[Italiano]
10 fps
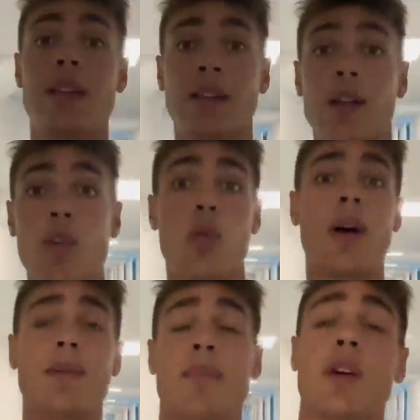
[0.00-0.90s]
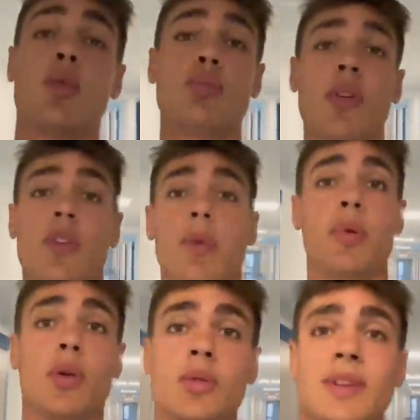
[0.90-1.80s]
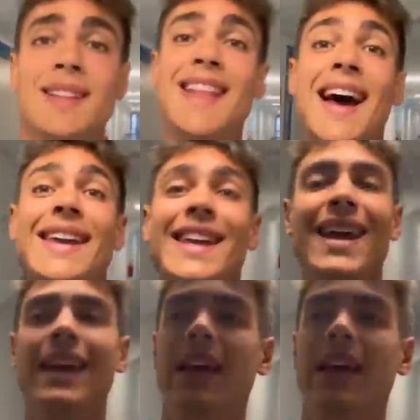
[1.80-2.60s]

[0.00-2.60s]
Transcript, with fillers: di nuovo qua, ma con un brufolo in più. Dai!